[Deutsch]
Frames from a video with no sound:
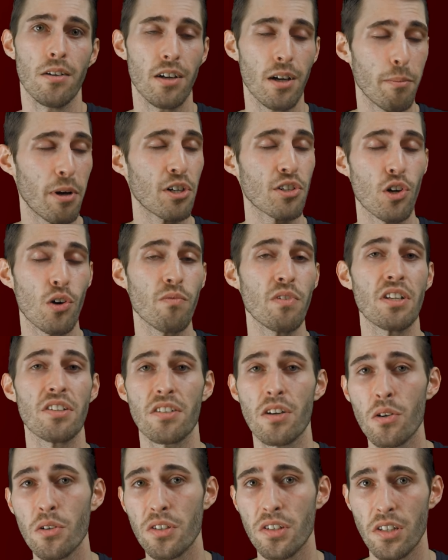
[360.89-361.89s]
Äh, mal schauen, wie
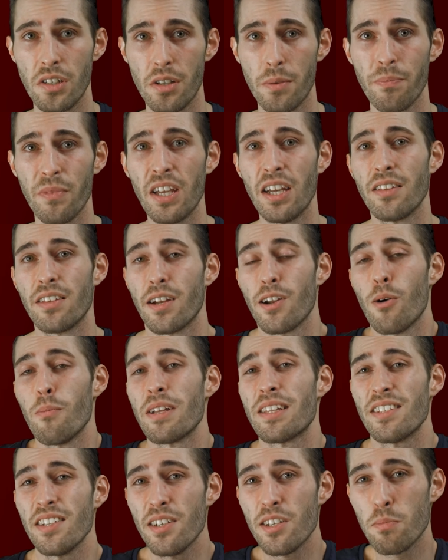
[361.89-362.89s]
das aussieht. Denn auch
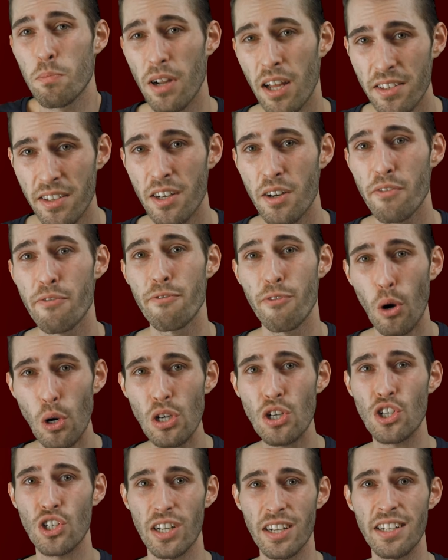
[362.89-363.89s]
Mercedes plant eine
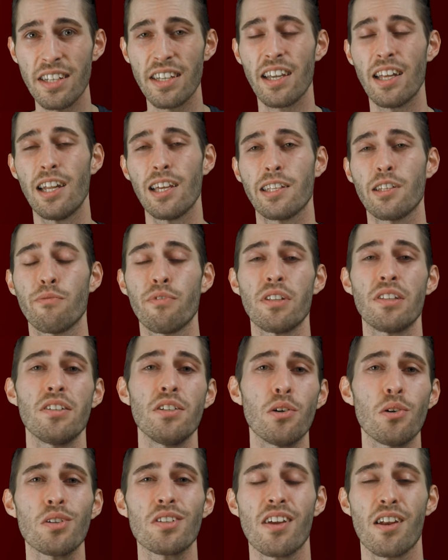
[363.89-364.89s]
vollständige
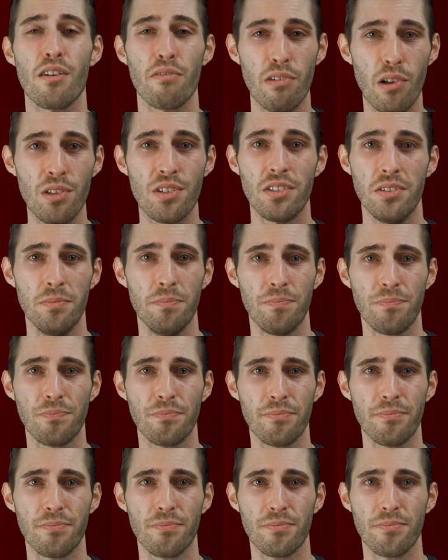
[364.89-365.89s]
Elektrifizierung seiner Flotte.
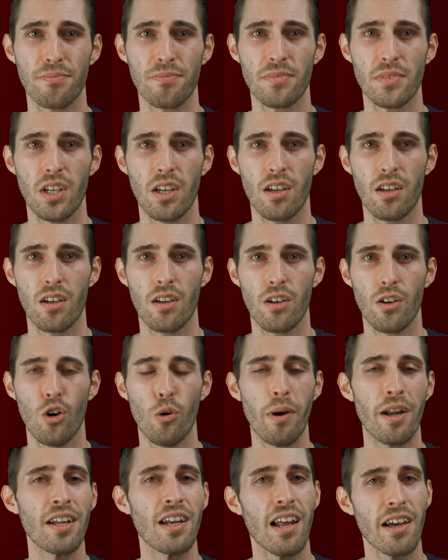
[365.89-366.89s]

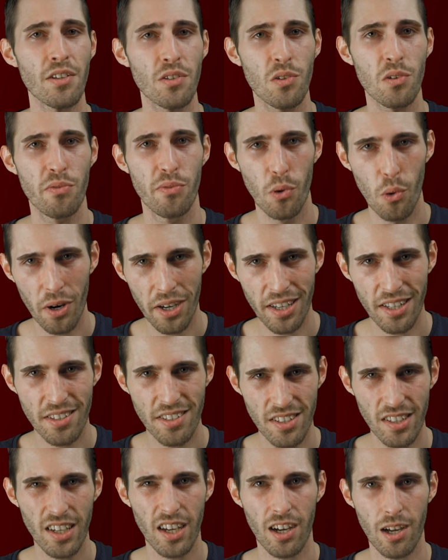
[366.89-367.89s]
Um an die Leistung voriger
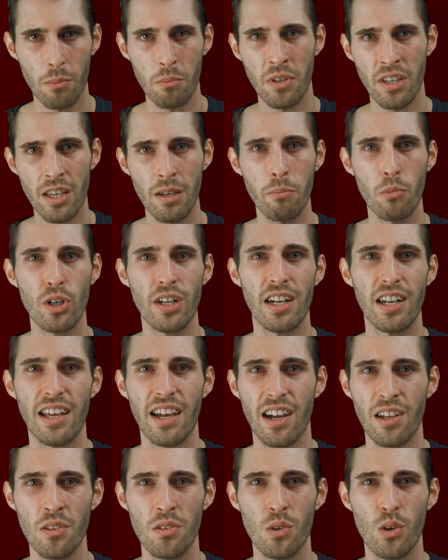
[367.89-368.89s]
C-AMG-Modelle
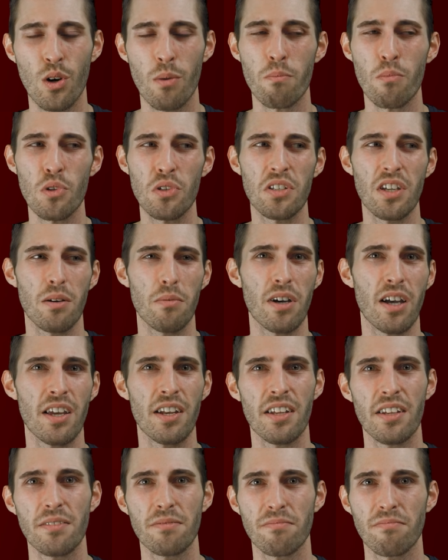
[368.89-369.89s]
heranzukommen, müsste aber
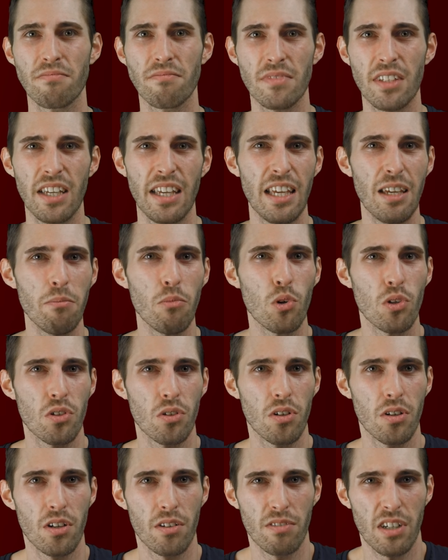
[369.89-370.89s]
eine
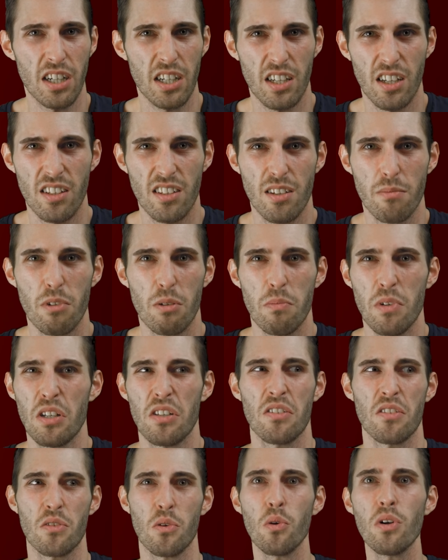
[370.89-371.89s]
E-Motor-Variante mit
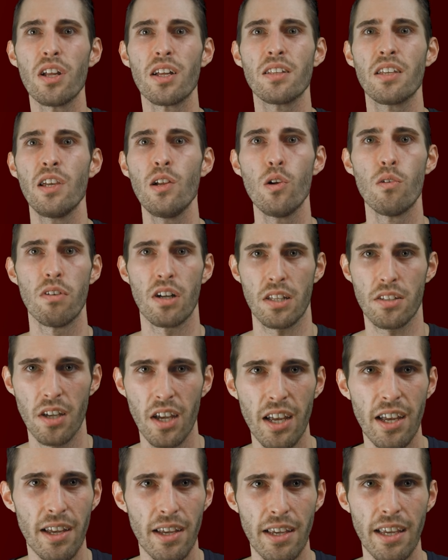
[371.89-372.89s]
mindestens 100
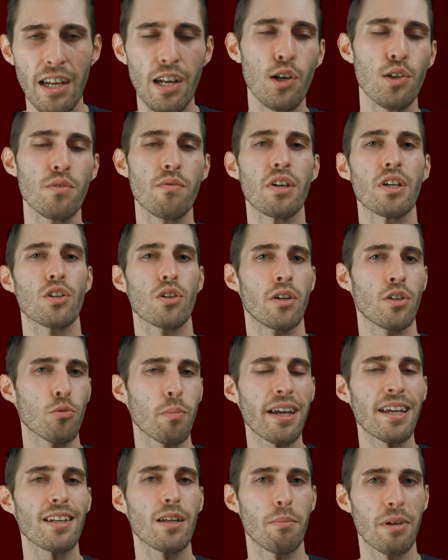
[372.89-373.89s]
Kilowatt inklusive
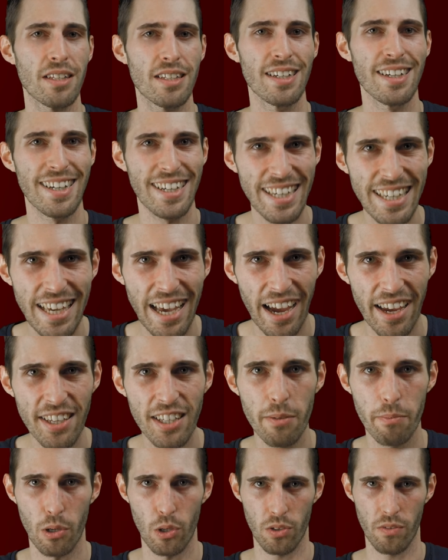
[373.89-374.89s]
entsprechender Batterie
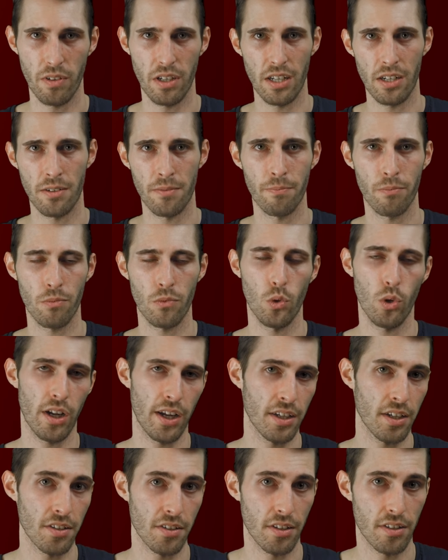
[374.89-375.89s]
eingebaut werden
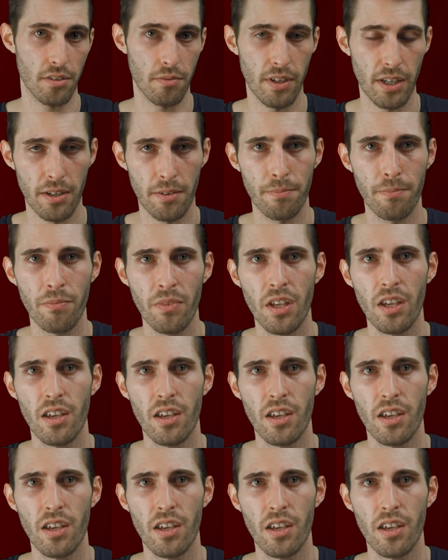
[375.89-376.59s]
oder eingesetzt werden.